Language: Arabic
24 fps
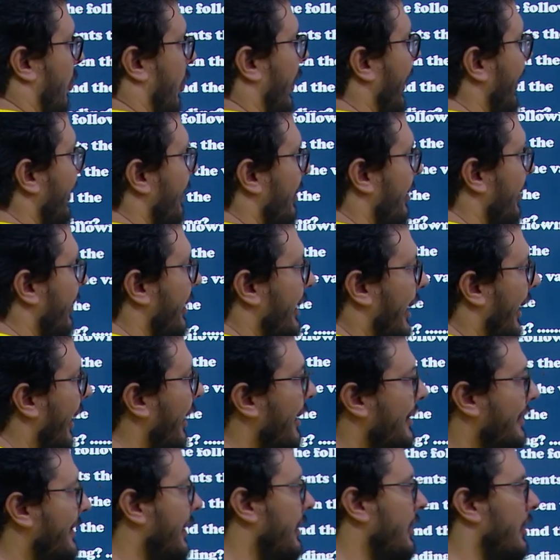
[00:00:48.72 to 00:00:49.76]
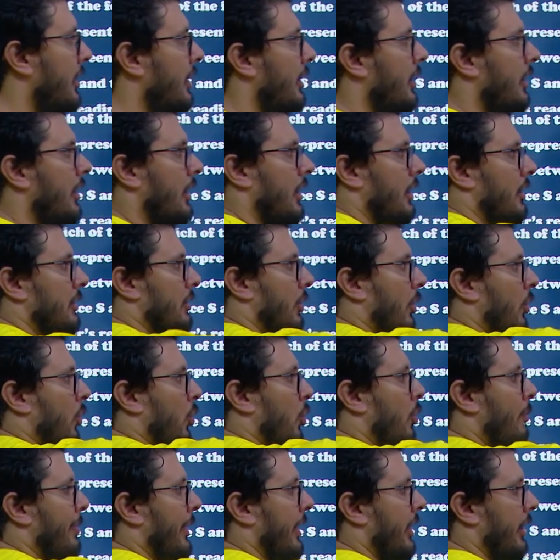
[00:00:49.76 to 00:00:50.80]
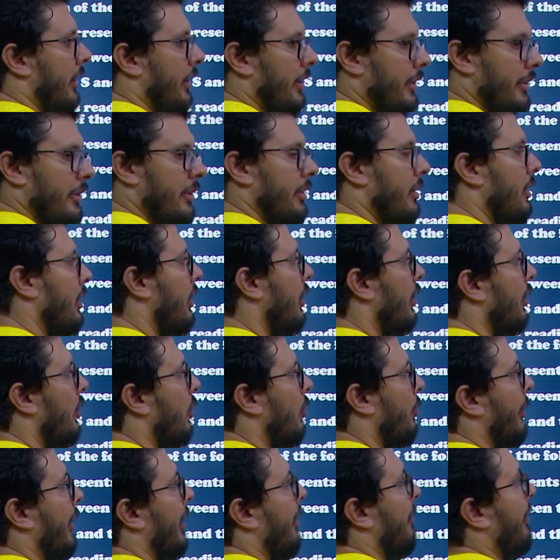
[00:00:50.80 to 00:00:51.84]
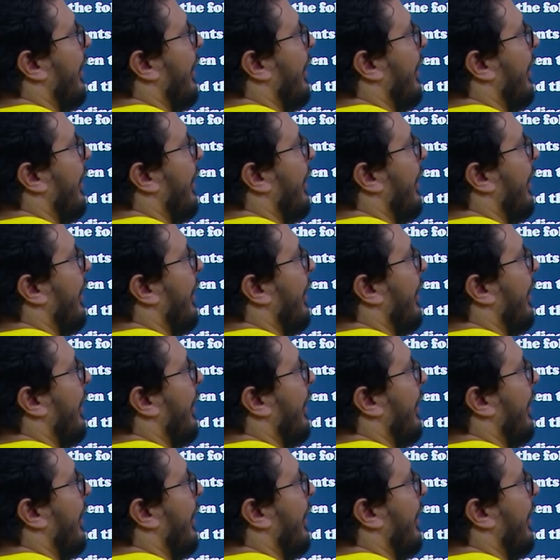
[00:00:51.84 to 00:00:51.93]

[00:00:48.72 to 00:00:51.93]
اولا دي حاله ايه دول كلهم بارل وبارل